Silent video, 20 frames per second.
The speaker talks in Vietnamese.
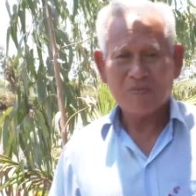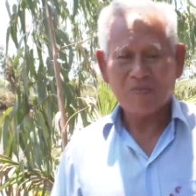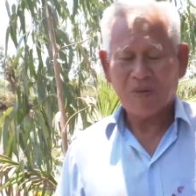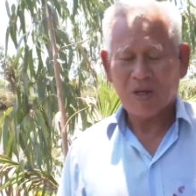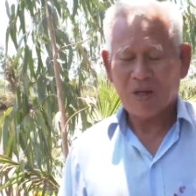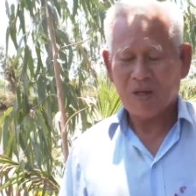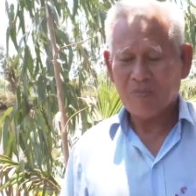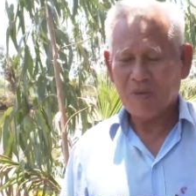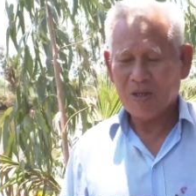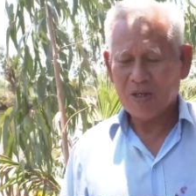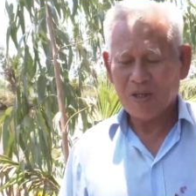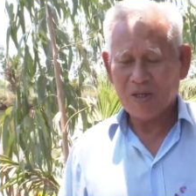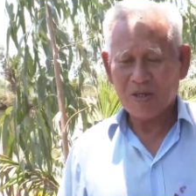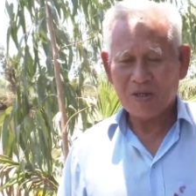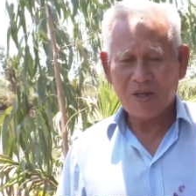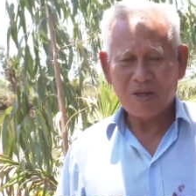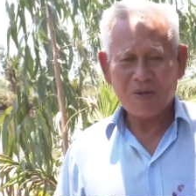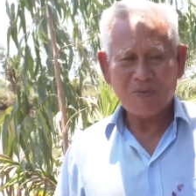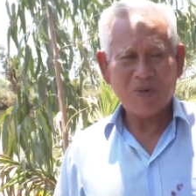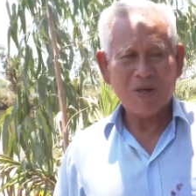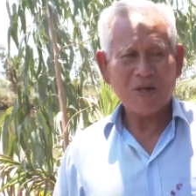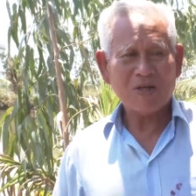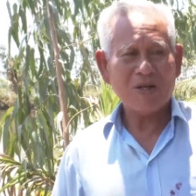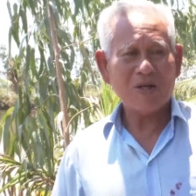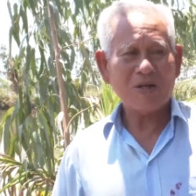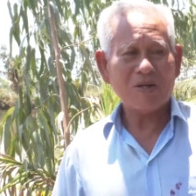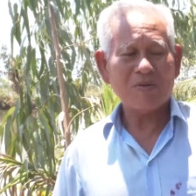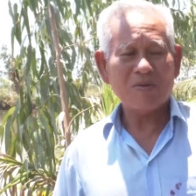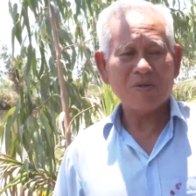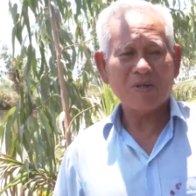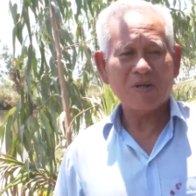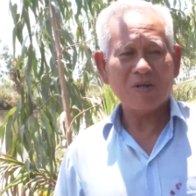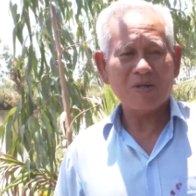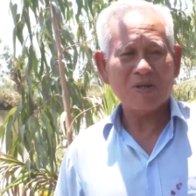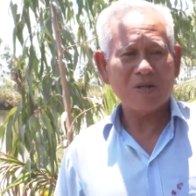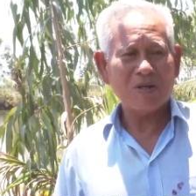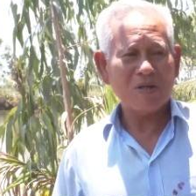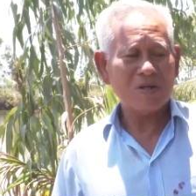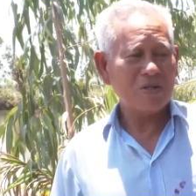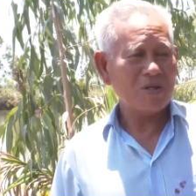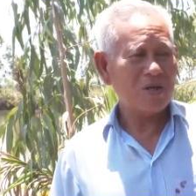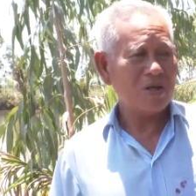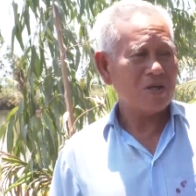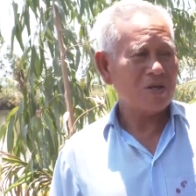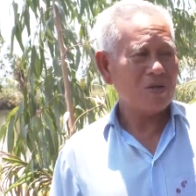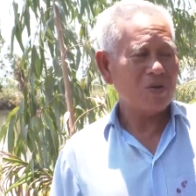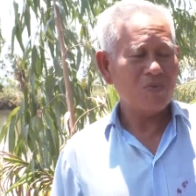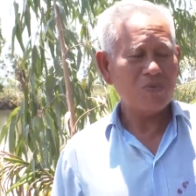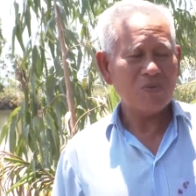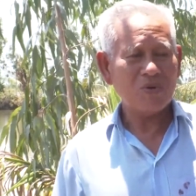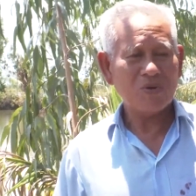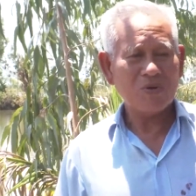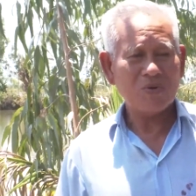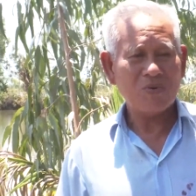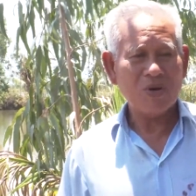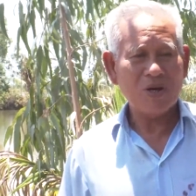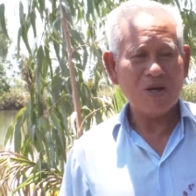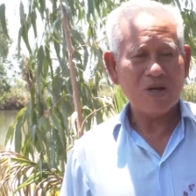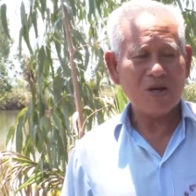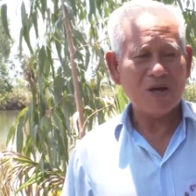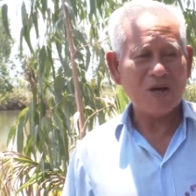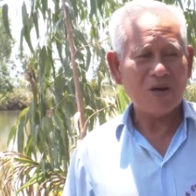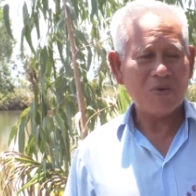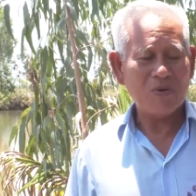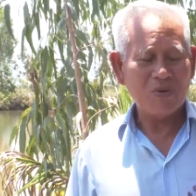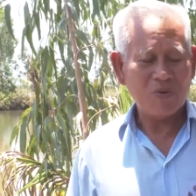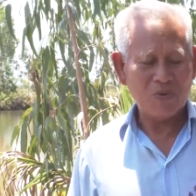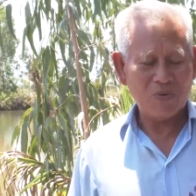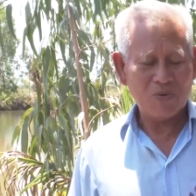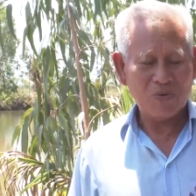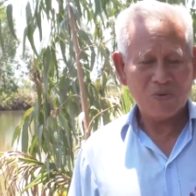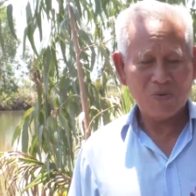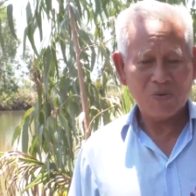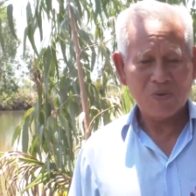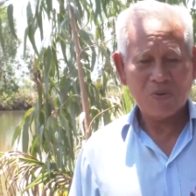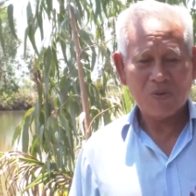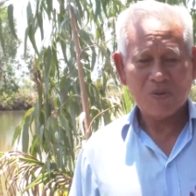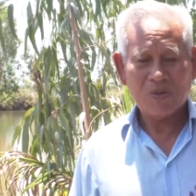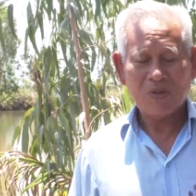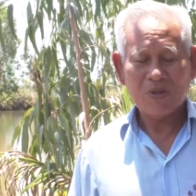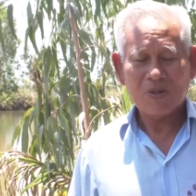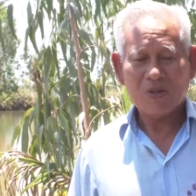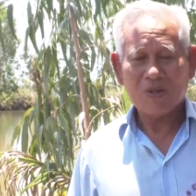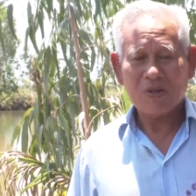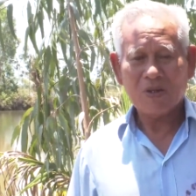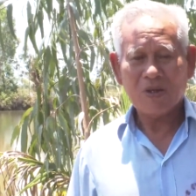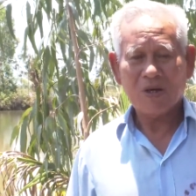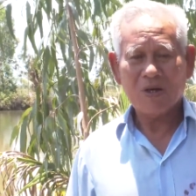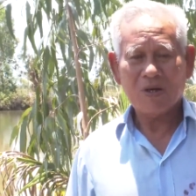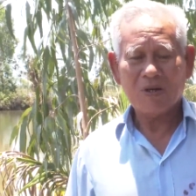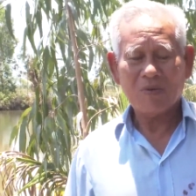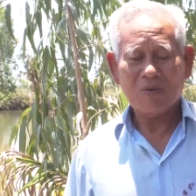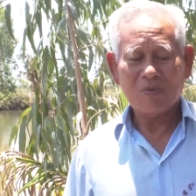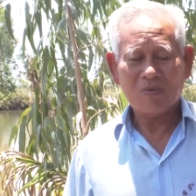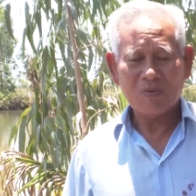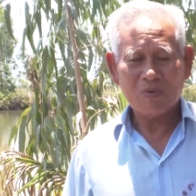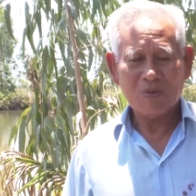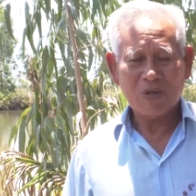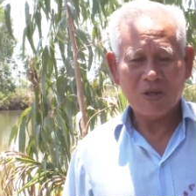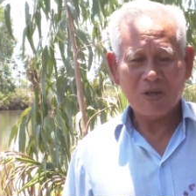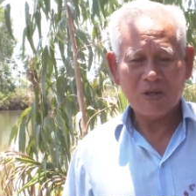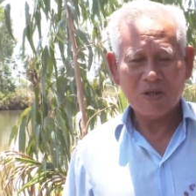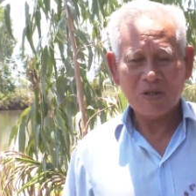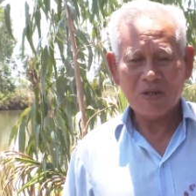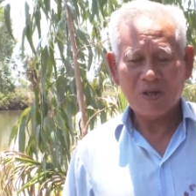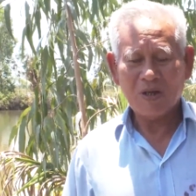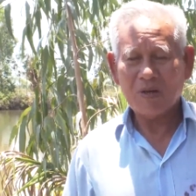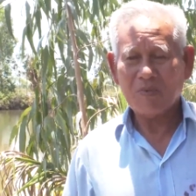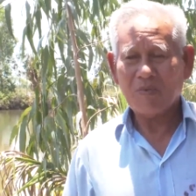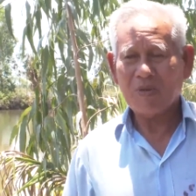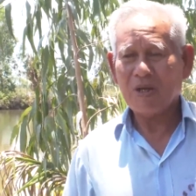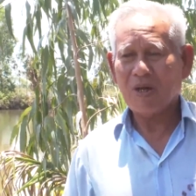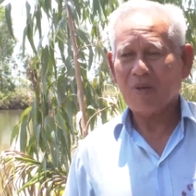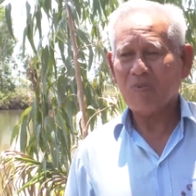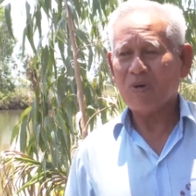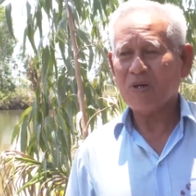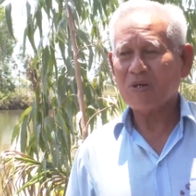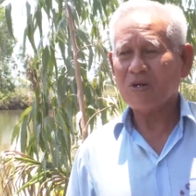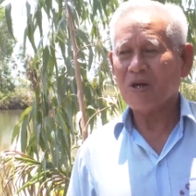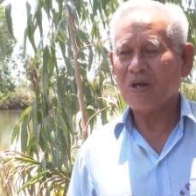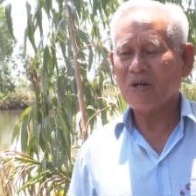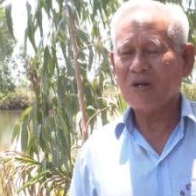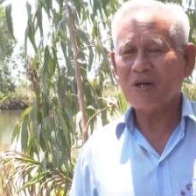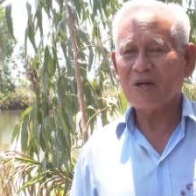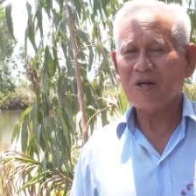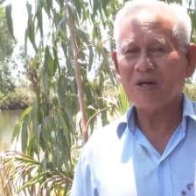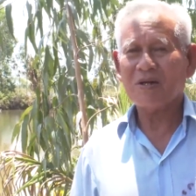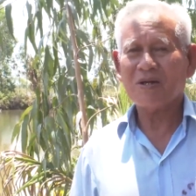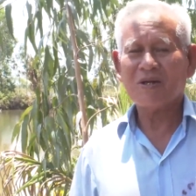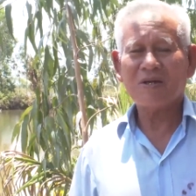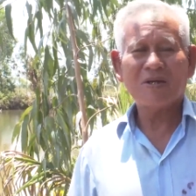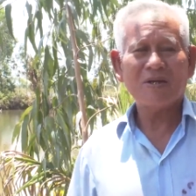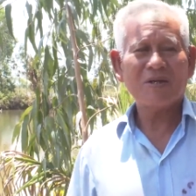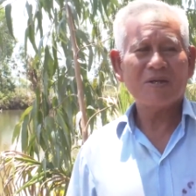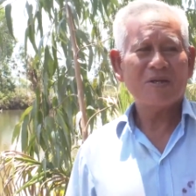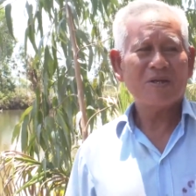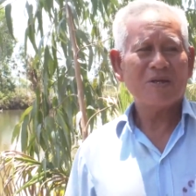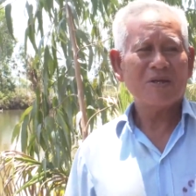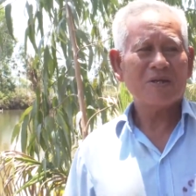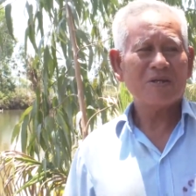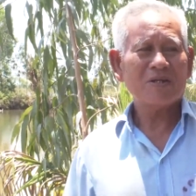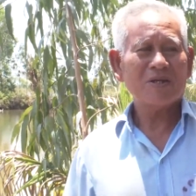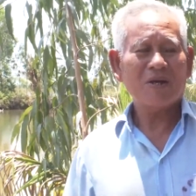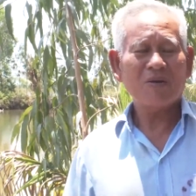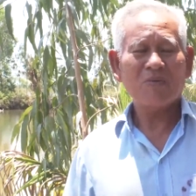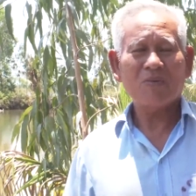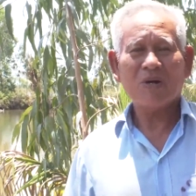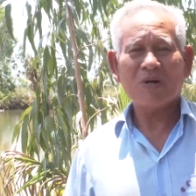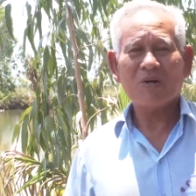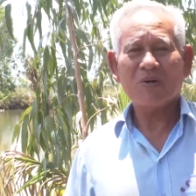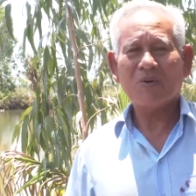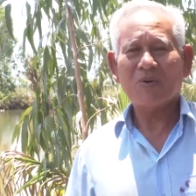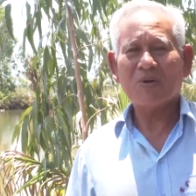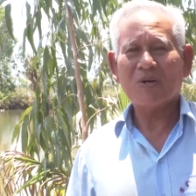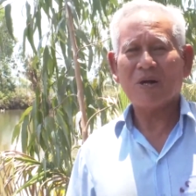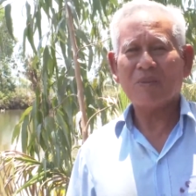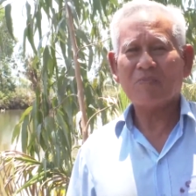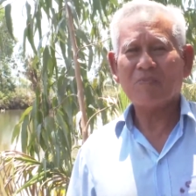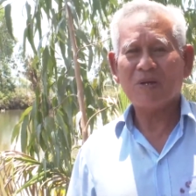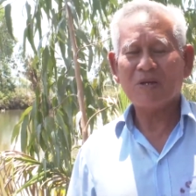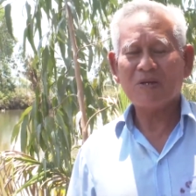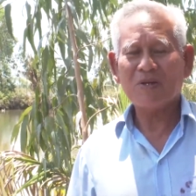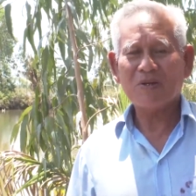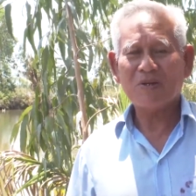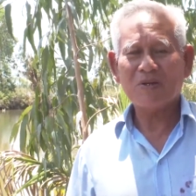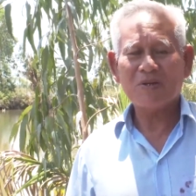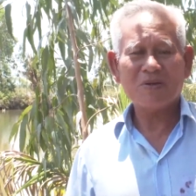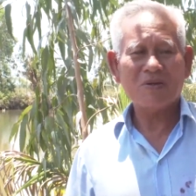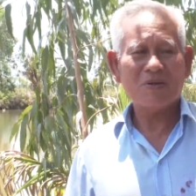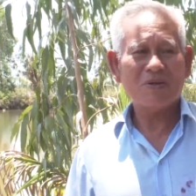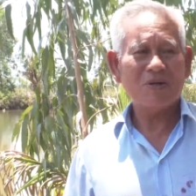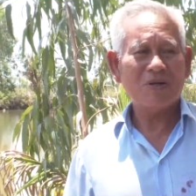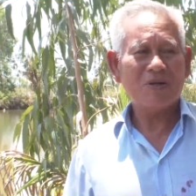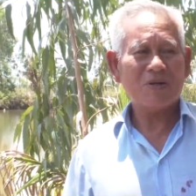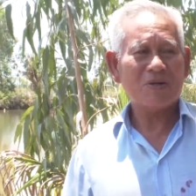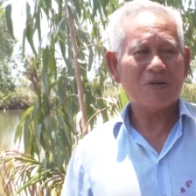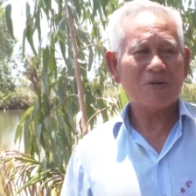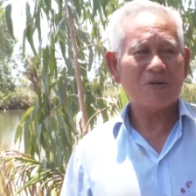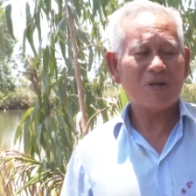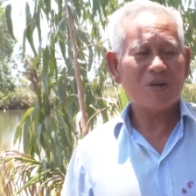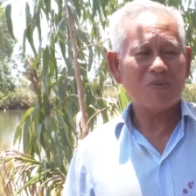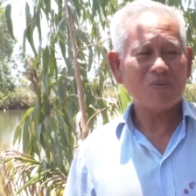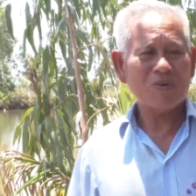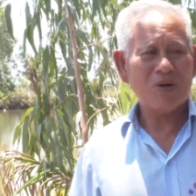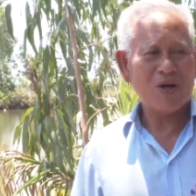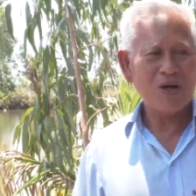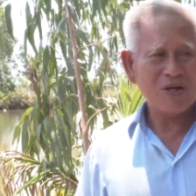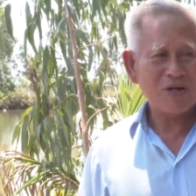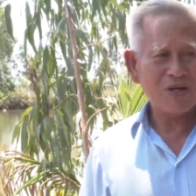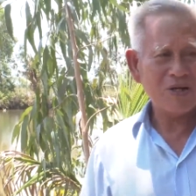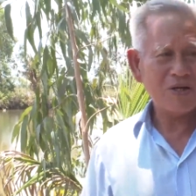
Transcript: mà bây giờ thất quá thất rồi dân, dân chúng quá nghèo bây giờ chuyển nhờ mấy ông ở trên á sao mà khui đập để cho nước cho nó thông thoáng